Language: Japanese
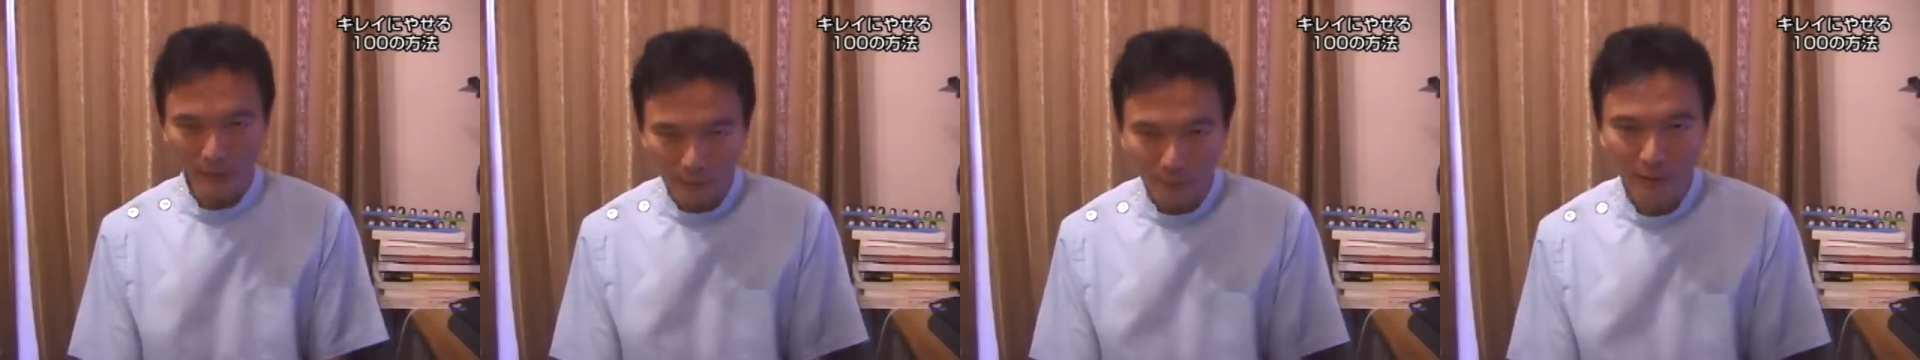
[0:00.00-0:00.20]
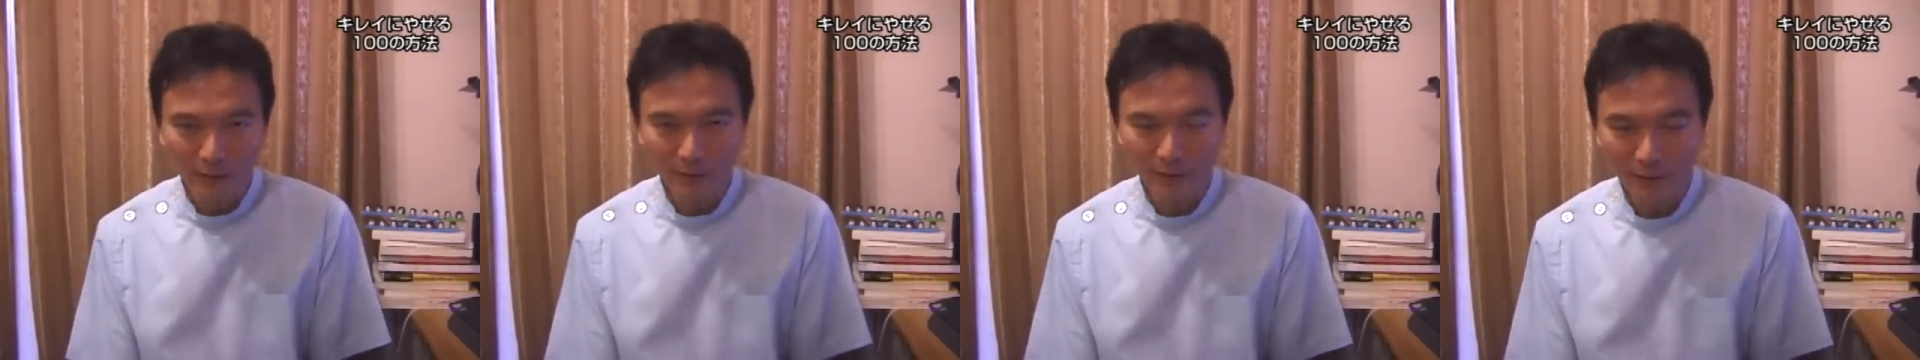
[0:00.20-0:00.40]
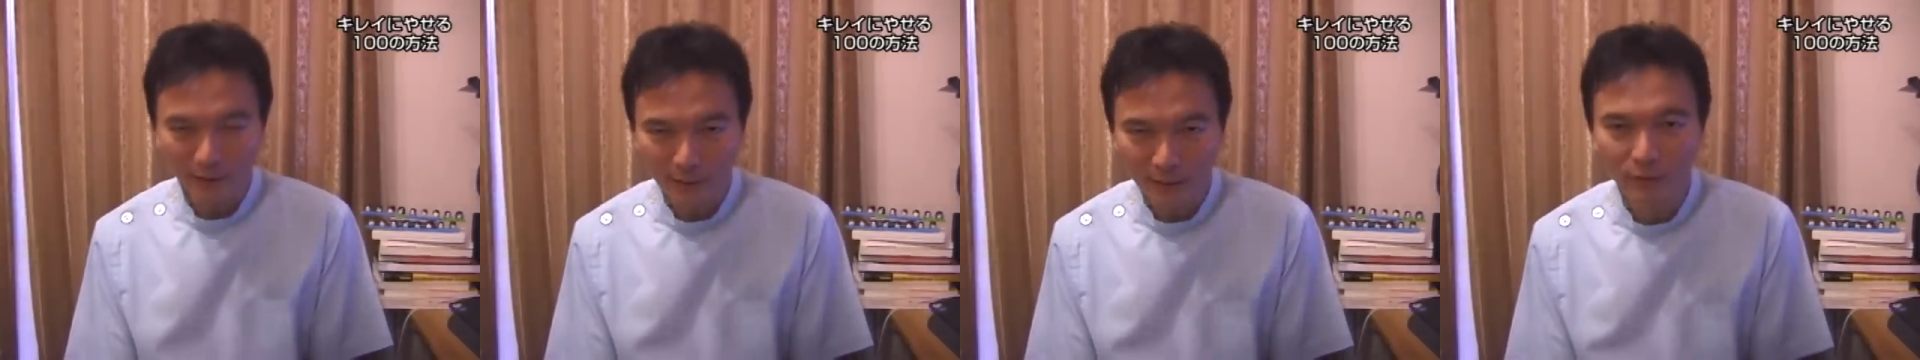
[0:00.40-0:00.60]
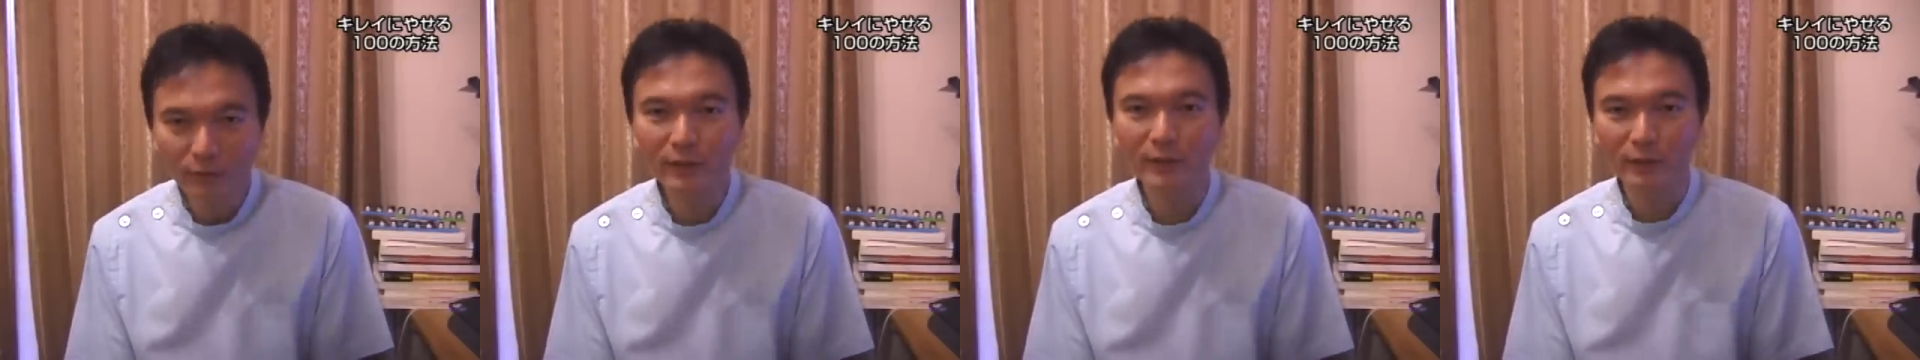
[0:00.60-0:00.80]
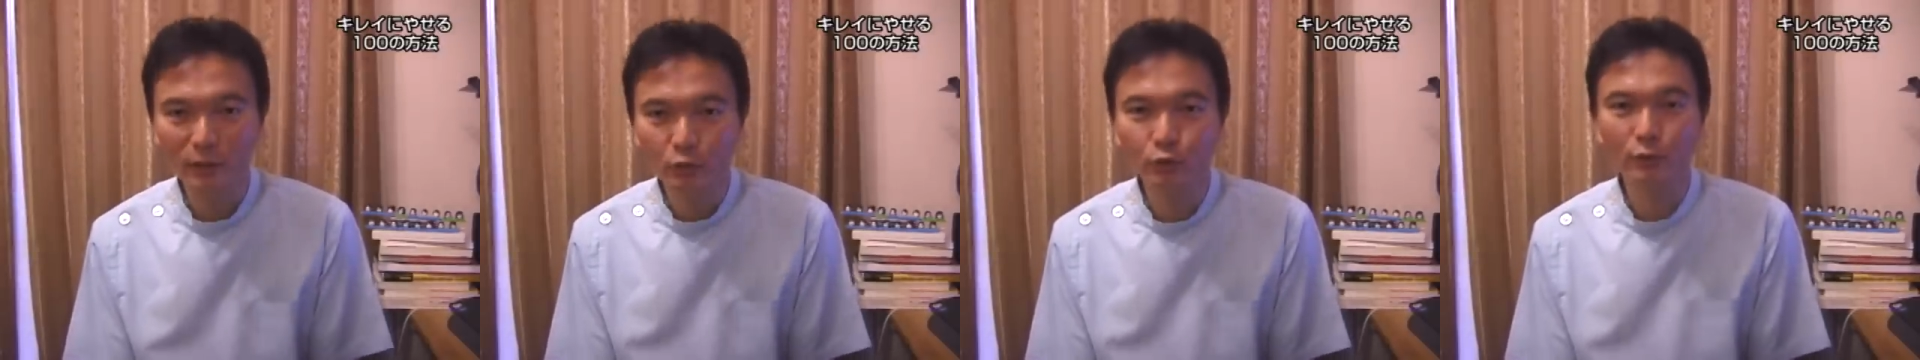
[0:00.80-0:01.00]
変わり
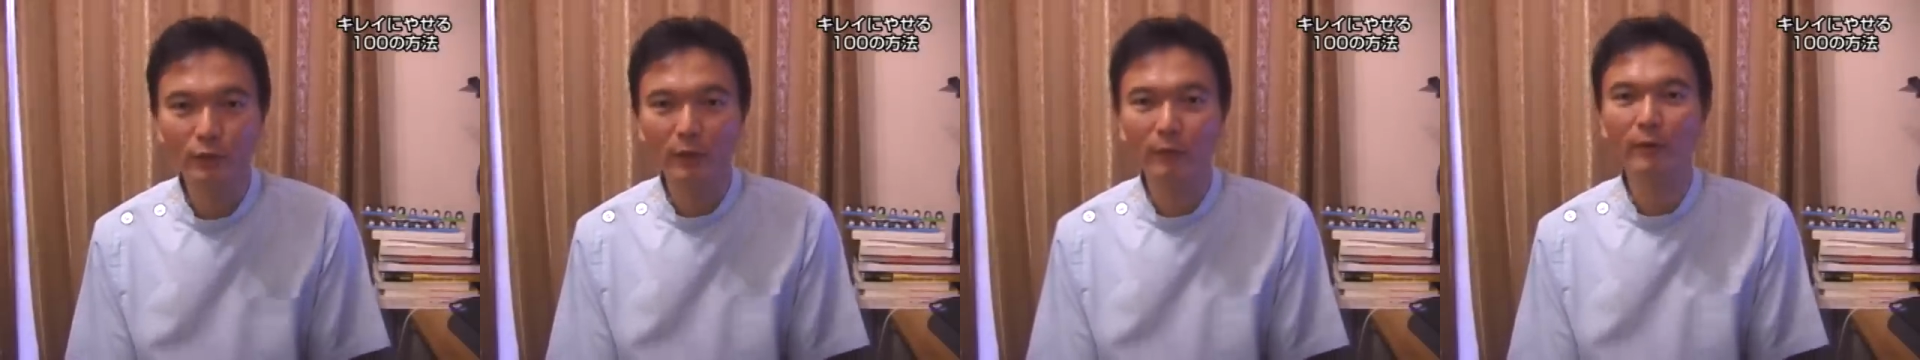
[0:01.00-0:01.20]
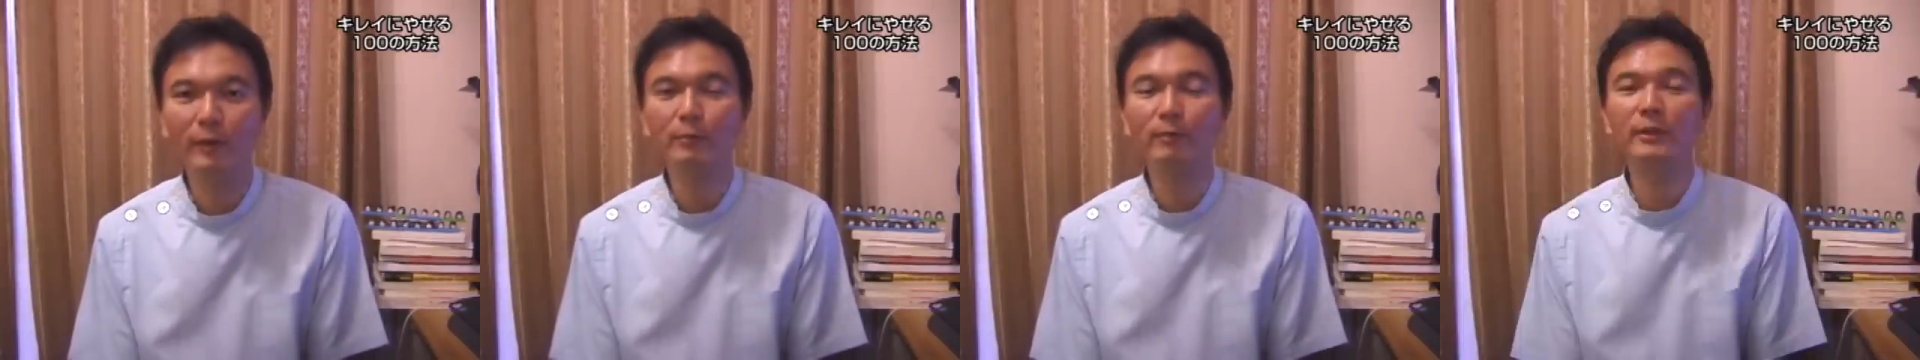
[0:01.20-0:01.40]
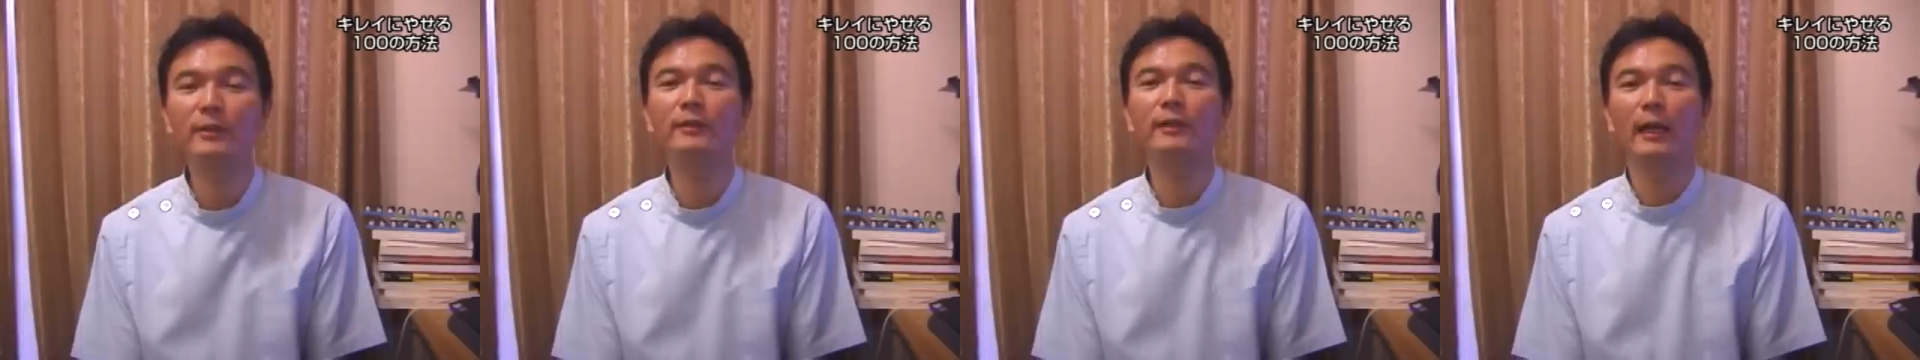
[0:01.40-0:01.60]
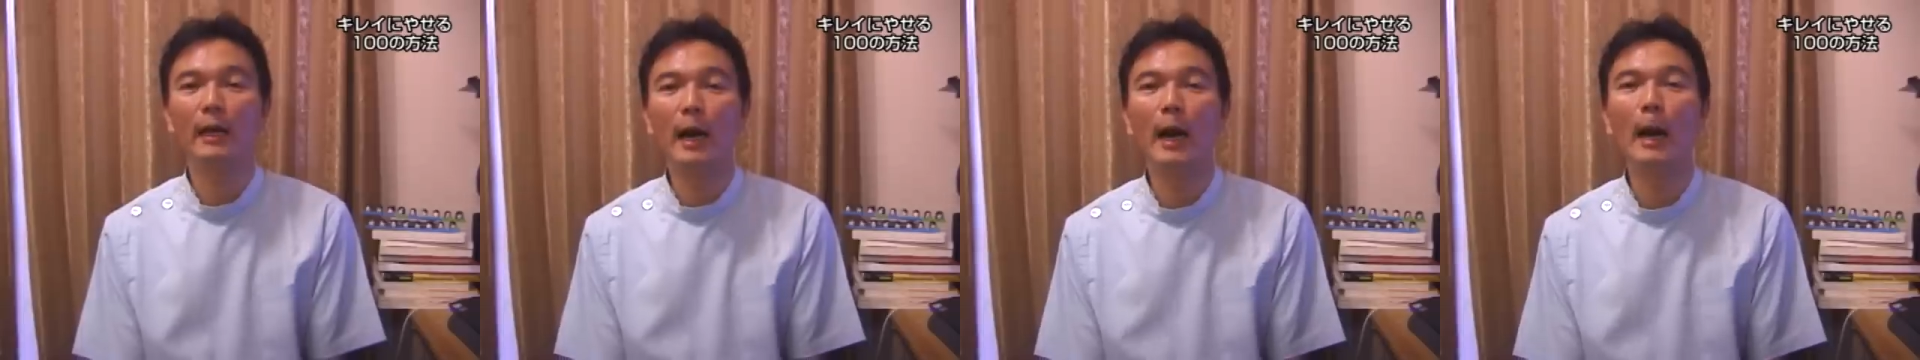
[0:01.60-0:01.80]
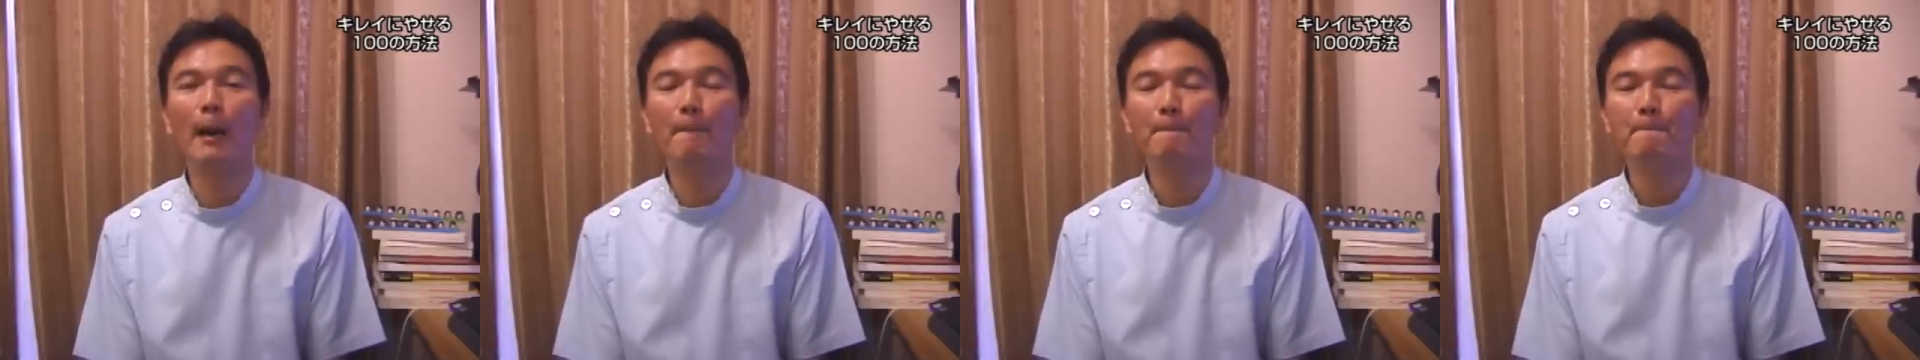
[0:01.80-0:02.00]
エネルギーにすぐ変わりますか
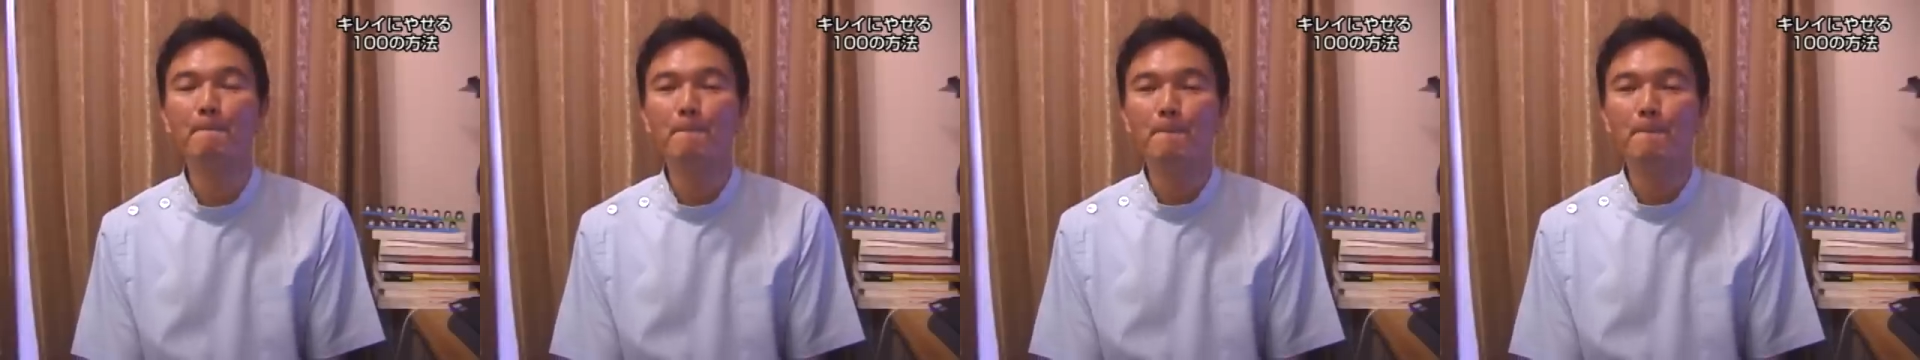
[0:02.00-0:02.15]
ら